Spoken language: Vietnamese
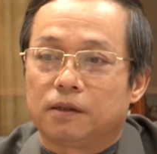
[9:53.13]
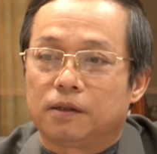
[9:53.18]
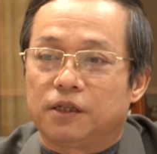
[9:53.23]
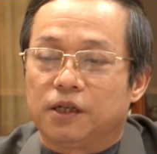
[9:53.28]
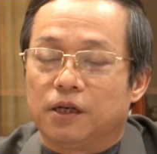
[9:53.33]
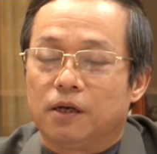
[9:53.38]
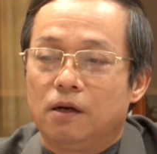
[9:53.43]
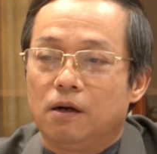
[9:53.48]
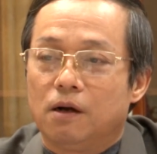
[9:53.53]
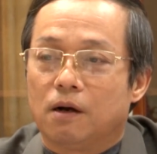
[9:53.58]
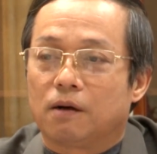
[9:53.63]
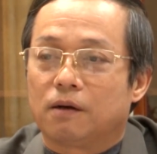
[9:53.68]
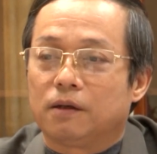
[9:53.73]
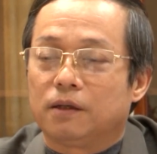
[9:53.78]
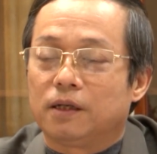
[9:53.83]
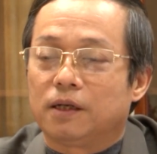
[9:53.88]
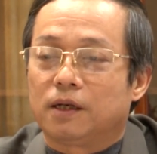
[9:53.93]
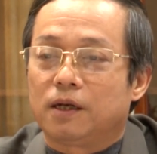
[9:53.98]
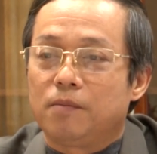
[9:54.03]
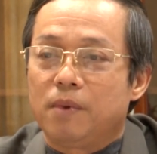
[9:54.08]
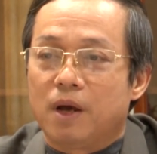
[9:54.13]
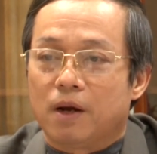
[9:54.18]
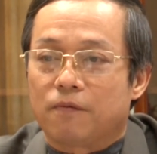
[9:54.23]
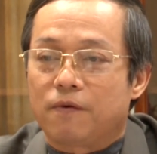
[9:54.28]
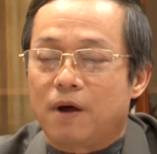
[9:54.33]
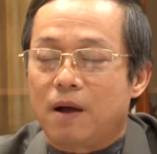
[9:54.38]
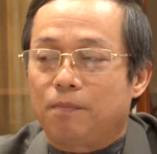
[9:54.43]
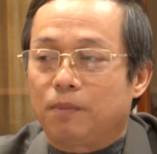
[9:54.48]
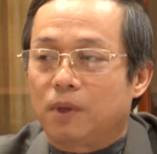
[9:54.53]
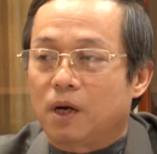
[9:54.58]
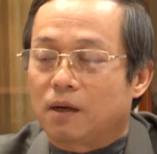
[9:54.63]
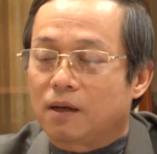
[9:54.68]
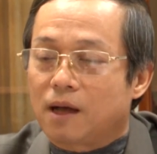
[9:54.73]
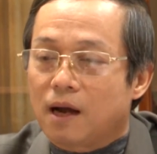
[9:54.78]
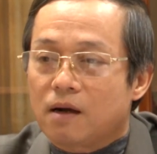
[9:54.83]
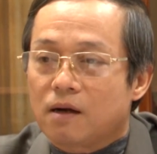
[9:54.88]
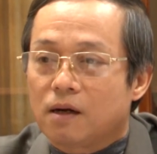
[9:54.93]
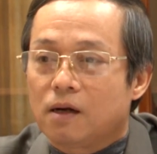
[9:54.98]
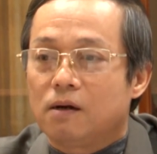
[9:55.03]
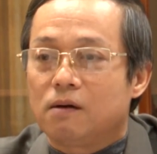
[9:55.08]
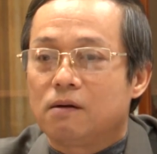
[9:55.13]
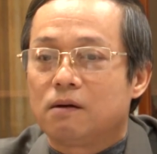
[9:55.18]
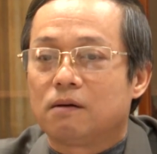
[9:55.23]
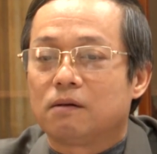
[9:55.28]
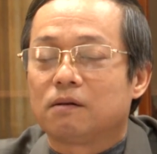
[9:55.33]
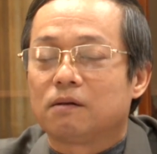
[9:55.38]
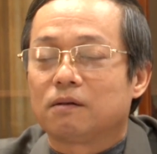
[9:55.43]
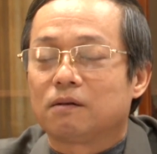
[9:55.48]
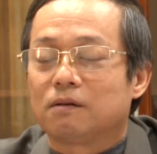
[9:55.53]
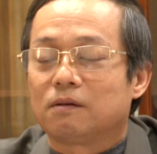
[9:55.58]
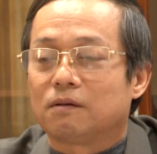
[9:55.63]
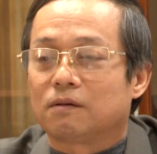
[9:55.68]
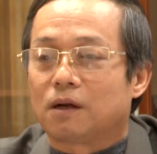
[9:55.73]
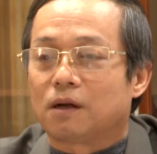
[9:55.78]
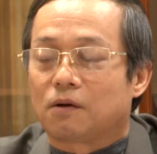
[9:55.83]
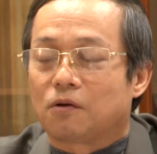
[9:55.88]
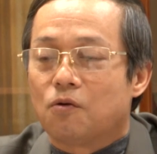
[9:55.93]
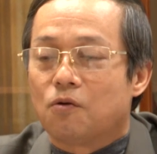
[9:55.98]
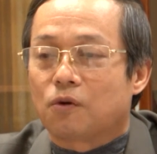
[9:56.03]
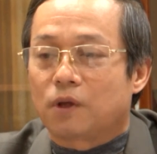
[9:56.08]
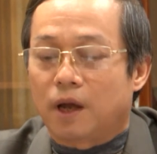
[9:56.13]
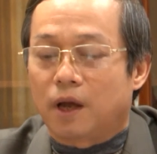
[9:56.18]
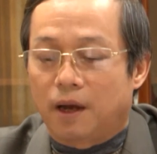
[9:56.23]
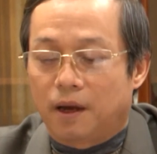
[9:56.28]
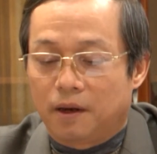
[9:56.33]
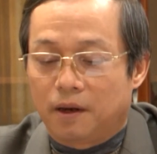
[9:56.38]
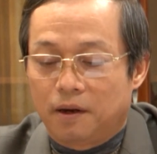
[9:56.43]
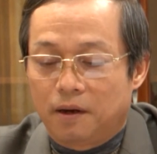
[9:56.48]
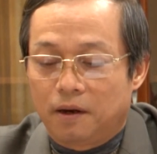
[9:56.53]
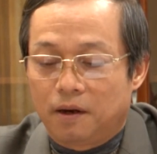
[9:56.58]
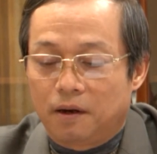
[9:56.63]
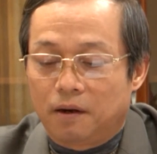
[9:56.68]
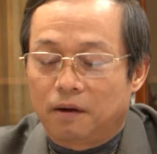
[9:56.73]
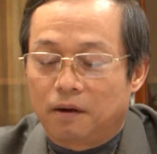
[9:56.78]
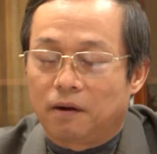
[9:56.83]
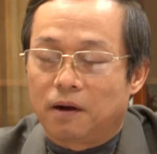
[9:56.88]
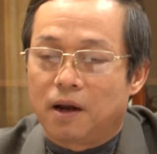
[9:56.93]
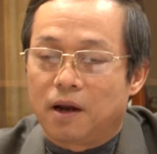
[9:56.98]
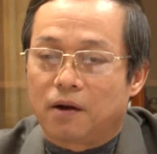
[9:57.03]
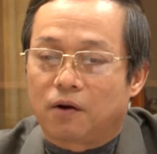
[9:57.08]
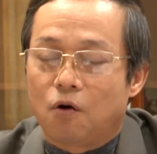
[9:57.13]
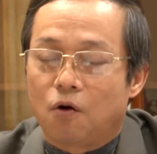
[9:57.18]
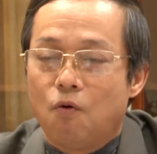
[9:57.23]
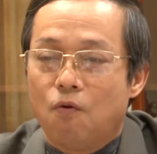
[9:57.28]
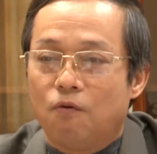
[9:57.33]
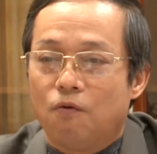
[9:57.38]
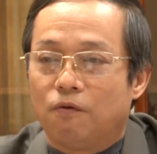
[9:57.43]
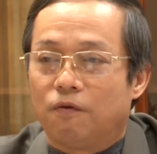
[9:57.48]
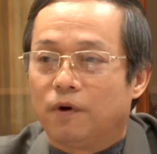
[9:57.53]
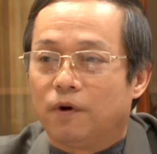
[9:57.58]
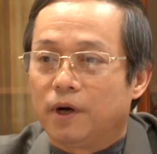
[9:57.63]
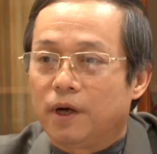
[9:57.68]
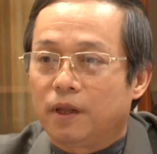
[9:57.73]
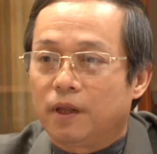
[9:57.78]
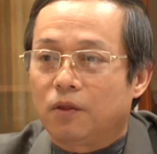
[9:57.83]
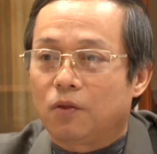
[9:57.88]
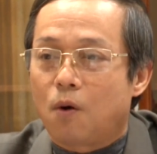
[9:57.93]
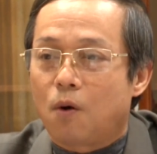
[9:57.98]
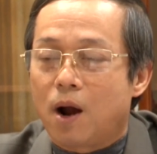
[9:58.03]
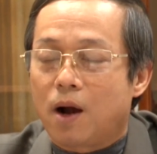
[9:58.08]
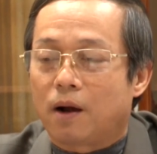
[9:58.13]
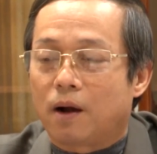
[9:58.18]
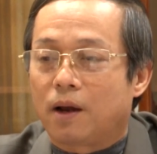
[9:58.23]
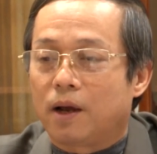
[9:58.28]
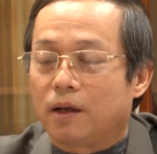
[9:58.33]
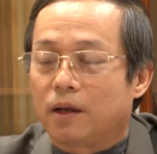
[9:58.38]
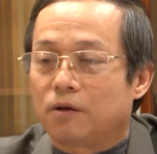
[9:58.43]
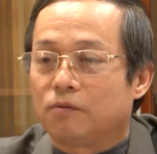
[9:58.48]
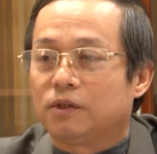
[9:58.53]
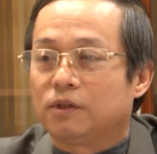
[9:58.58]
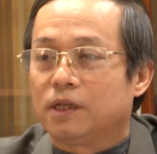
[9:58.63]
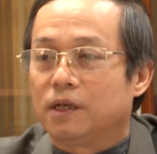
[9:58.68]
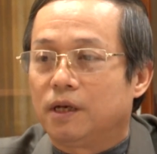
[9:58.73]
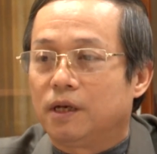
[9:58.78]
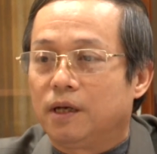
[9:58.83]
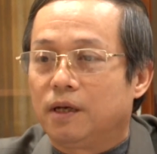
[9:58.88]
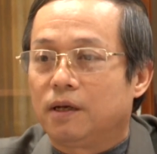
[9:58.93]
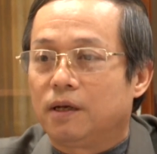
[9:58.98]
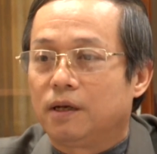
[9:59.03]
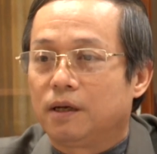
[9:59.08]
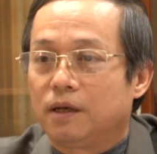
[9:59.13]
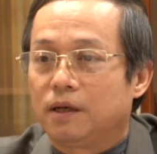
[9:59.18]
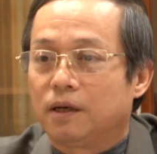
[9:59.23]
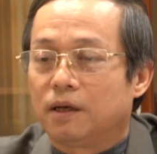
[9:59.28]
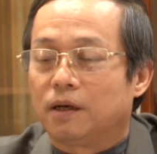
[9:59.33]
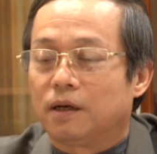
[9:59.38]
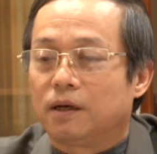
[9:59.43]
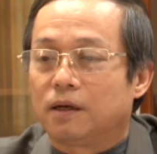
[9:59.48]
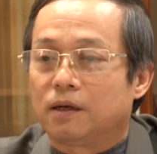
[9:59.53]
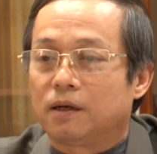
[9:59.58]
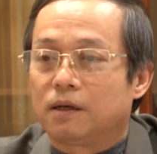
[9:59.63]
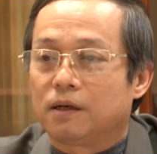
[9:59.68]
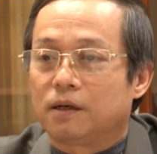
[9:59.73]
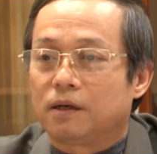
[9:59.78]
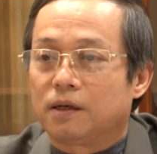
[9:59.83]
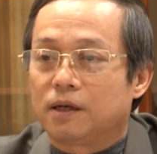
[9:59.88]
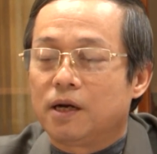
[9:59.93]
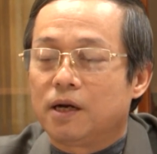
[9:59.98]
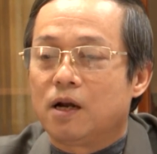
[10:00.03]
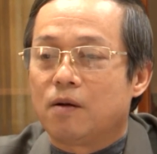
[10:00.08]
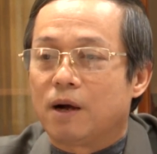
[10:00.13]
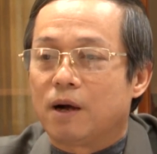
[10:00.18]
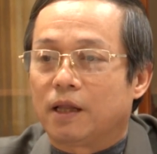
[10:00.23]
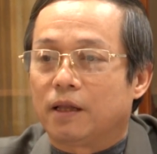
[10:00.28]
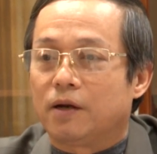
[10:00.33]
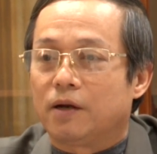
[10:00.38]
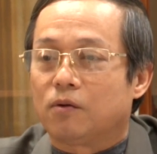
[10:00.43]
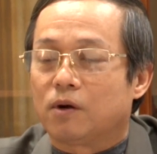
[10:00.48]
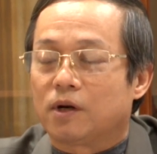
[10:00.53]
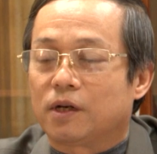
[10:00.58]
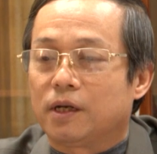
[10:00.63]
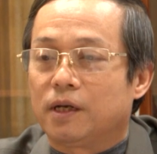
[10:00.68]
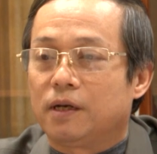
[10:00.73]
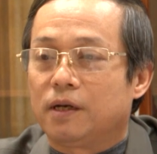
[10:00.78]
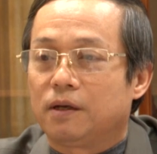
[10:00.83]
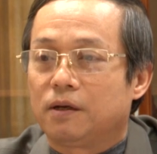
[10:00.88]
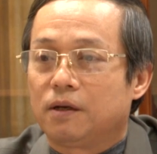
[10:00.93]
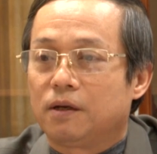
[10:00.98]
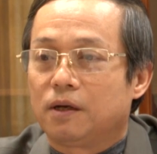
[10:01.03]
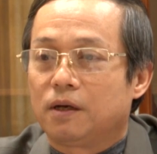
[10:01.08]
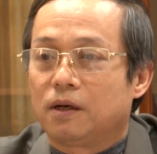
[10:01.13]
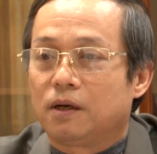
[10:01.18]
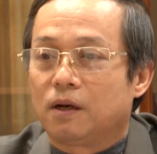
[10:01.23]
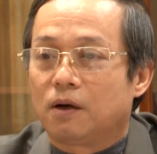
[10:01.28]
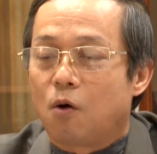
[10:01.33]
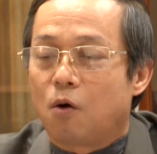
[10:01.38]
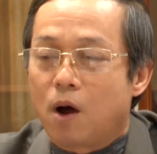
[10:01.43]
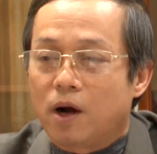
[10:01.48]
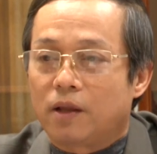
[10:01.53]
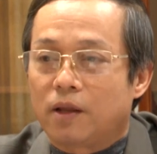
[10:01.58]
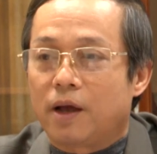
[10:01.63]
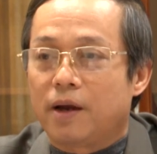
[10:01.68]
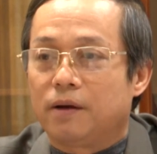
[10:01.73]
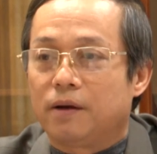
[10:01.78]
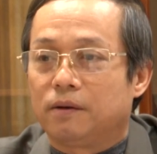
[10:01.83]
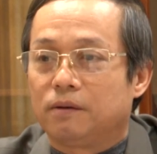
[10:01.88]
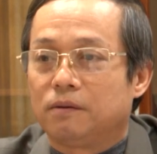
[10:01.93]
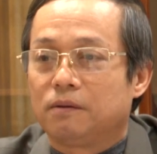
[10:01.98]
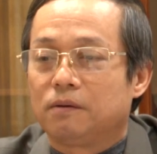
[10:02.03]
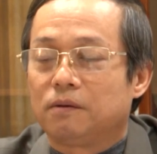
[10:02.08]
chiến lược những cái biện pháp thật căn cơ thật cụ thể để cùng với toàn hệ thống chính trị ờ, trên địa bàn tỉnh Trị hoàn thành